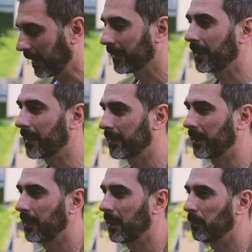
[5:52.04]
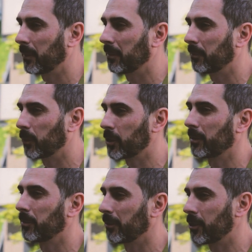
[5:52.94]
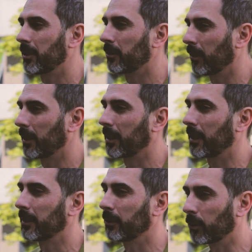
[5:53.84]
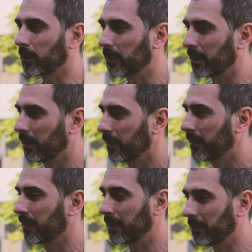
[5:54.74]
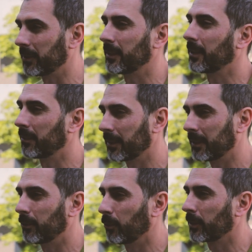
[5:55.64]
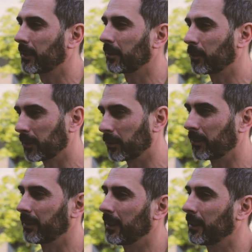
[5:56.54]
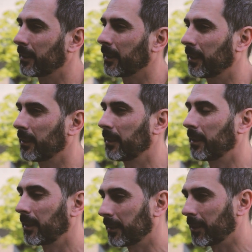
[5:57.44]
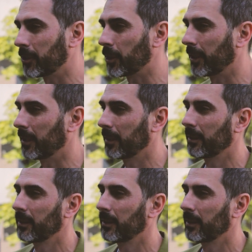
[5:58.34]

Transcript: данные кардиограммы может получить только доктор, сертифицированный доктор, у которого есть на это разрешение.